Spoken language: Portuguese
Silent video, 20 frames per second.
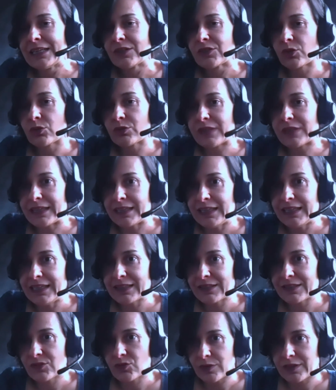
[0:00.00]

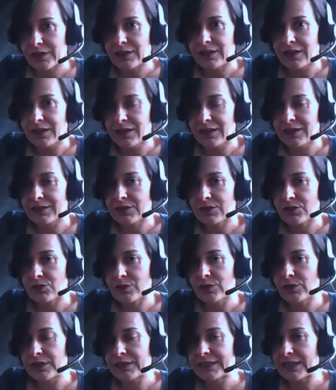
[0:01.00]
Soltaria sua criança,
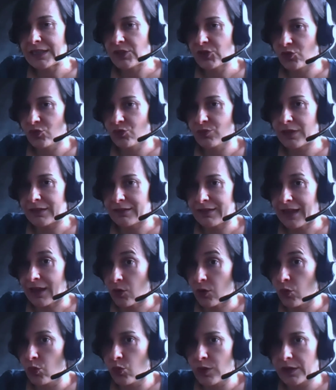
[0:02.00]
sua adolescente numa, na
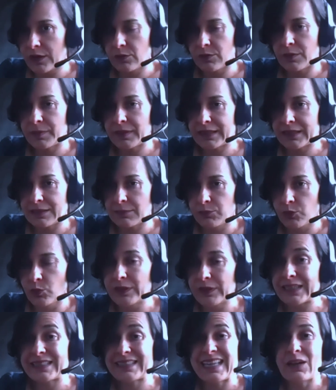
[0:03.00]
rua, numa praça
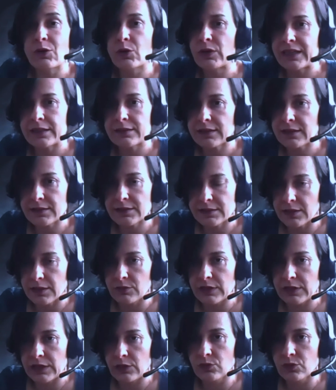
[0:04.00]
pública, sem
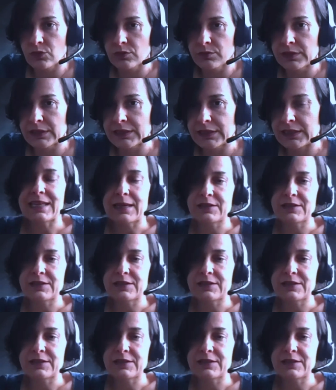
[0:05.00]
orientação nenhuma?